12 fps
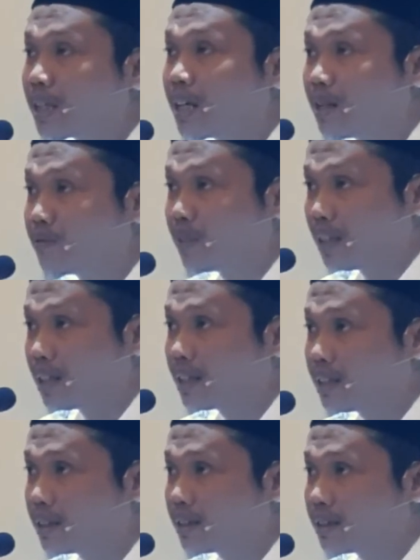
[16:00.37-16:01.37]
yang
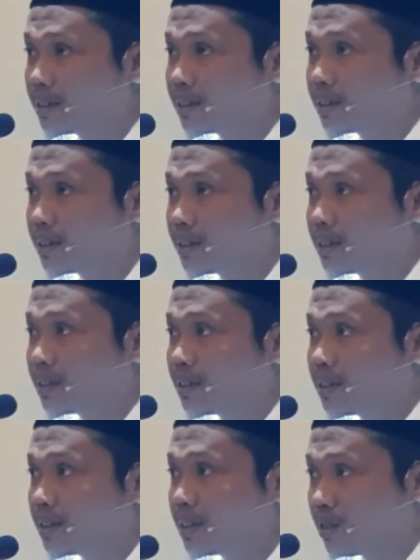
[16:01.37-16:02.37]
hafal
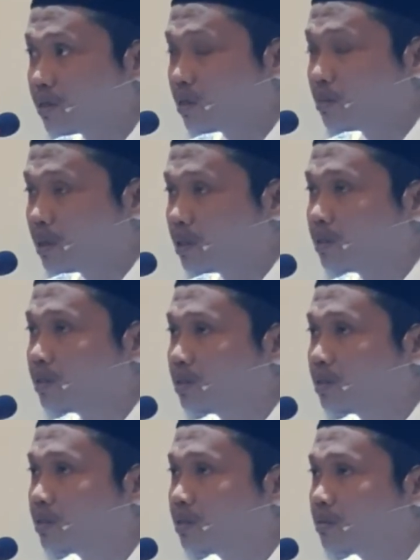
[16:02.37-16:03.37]
nazam itu,
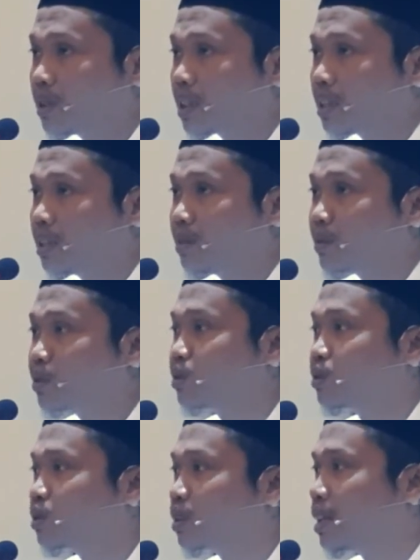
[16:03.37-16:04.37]
maka dia masuk
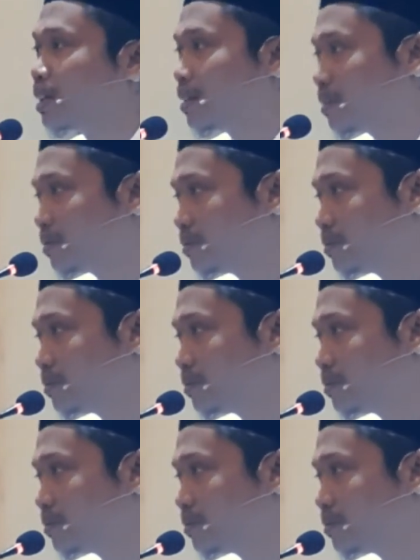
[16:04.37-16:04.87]
surga.